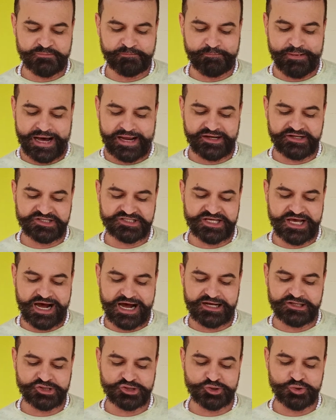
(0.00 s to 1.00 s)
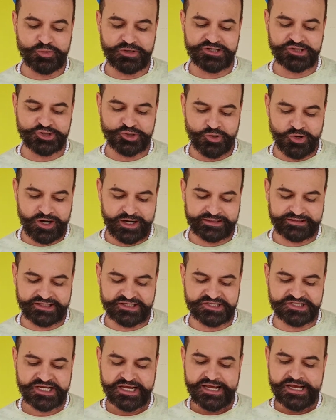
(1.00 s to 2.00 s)
para encerrar suas
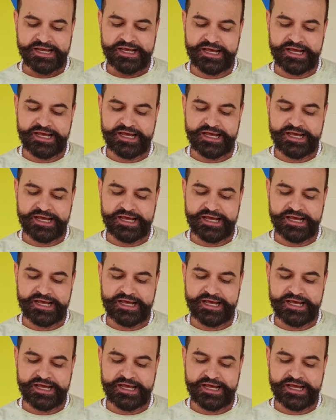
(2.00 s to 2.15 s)
rotas